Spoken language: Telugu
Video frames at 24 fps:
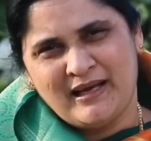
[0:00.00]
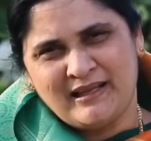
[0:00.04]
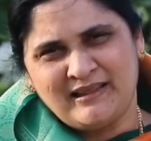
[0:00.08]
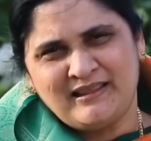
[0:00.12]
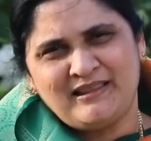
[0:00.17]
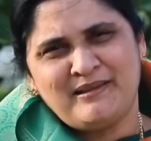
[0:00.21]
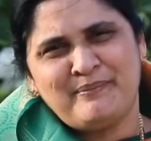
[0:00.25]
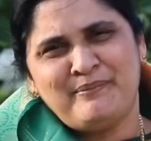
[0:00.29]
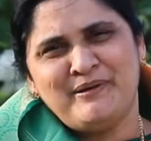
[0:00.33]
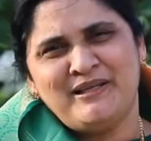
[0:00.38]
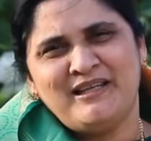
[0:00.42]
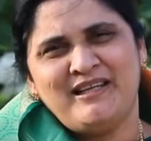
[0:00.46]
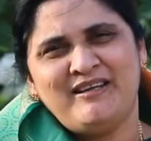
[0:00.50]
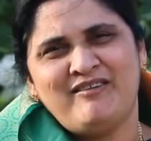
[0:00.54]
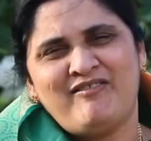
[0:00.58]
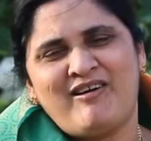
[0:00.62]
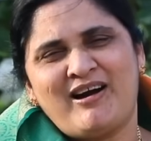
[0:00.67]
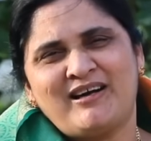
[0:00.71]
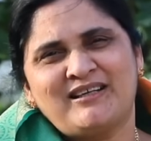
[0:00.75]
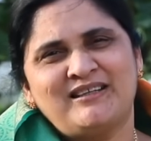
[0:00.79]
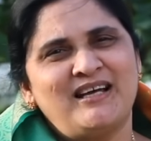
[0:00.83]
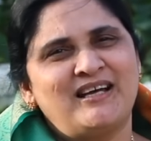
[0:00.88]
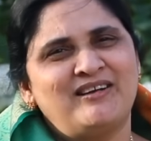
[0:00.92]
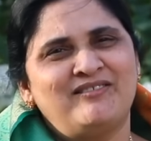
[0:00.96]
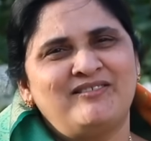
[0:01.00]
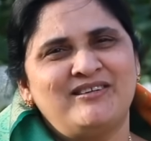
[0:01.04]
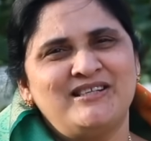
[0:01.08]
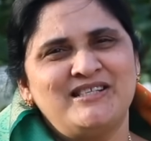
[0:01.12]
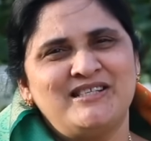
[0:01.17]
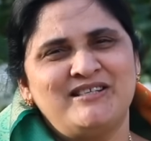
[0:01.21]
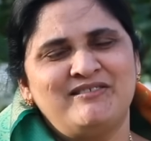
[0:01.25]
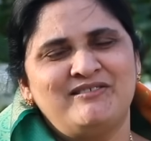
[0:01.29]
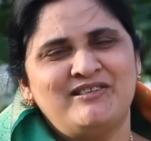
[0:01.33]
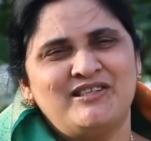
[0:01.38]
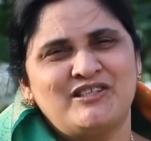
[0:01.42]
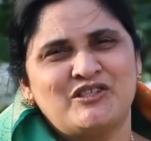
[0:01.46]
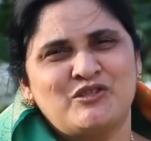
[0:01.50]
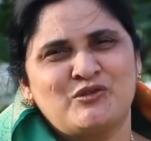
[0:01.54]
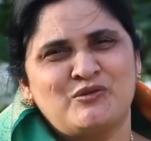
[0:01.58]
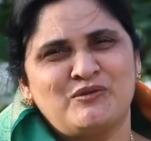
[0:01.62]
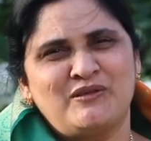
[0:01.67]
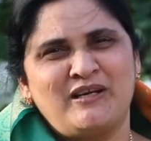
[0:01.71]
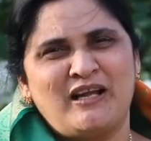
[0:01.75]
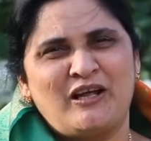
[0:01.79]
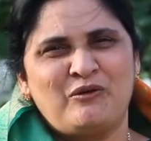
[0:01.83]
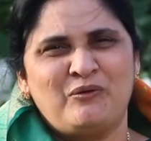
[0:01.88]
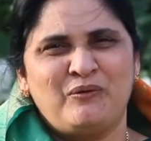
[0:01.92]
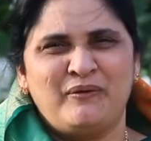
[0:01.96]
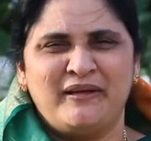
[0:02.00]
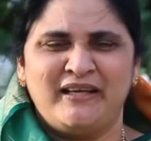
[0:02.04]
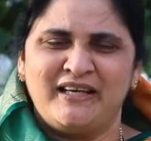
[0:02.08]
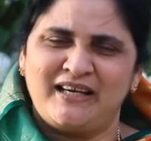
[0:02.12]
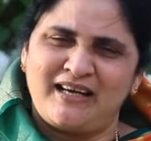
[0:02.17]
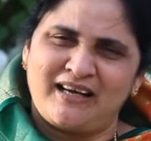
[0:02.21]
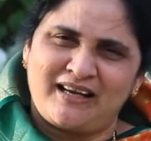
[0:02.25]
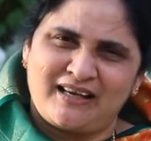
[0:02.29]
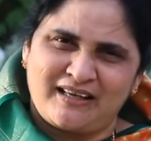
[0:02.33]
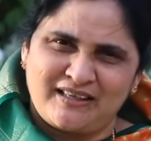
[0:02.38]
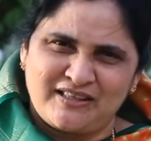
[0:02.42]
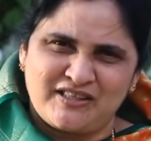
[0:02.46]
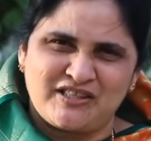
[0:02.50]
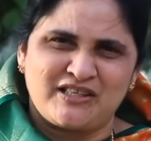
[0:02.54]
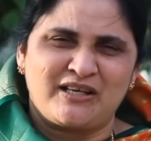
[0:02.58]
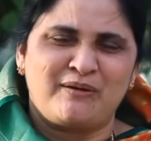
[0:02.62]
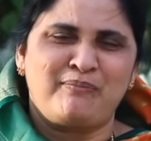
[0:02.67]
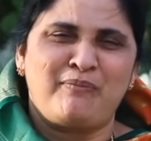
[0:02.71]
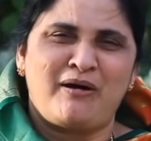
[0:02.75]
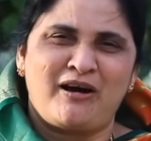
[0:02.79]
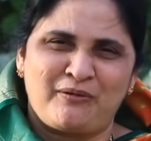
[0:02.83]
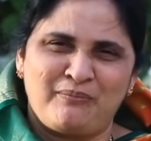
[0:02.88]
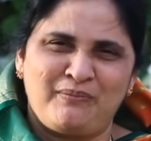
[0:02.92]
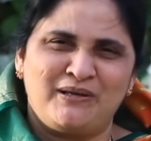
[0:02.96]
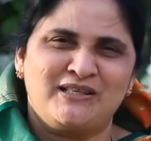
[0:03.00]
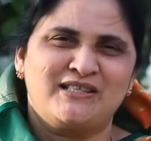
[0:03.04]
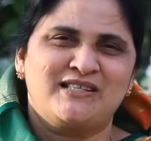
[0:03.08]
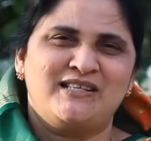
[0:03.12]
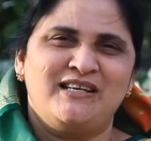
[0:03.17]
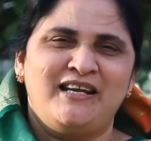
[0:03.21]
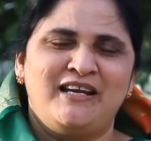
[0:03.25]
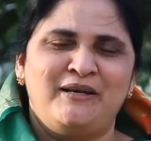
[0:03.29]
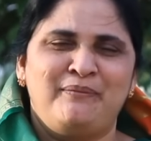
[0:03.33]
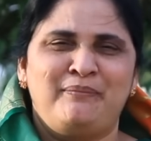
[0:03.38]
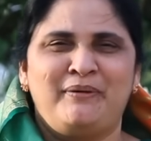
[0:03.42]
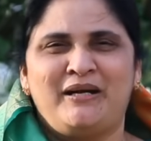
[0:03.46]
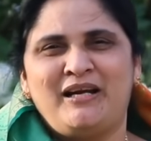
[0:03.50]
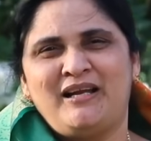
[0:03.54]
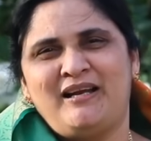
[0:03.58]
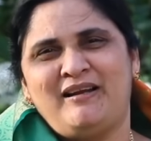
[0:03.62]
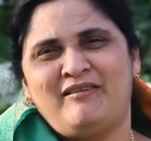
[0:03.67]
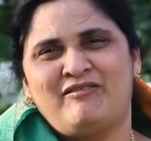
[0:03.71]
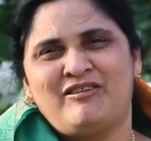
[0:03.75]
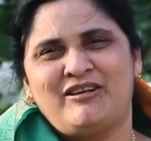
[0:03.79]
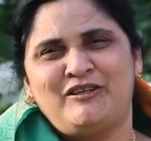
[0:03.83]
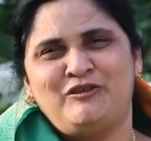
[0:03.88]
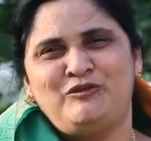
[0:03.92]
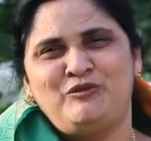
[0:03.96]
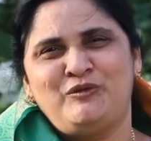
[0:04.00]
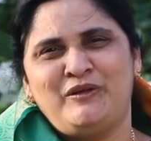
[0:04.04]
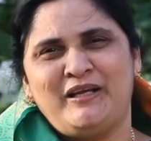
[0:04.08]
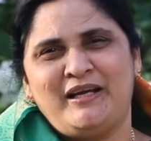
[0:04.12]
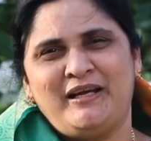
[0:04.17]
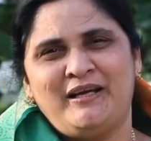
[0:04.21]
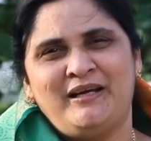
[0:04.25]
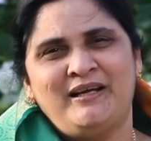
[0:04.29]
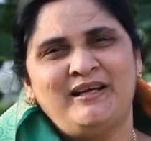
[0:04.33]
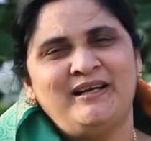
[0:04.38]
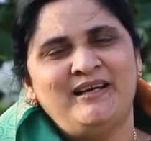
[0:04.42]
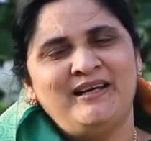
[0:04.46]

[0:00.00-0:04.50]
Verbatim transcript: ఎంతమంది వాగ్దానం రిసీవ్ చేసుకుంటున్నారో ఇంకా రక్షణ మారు మనసు లేని బిడ్డలు ఎవరైనా ఉంటే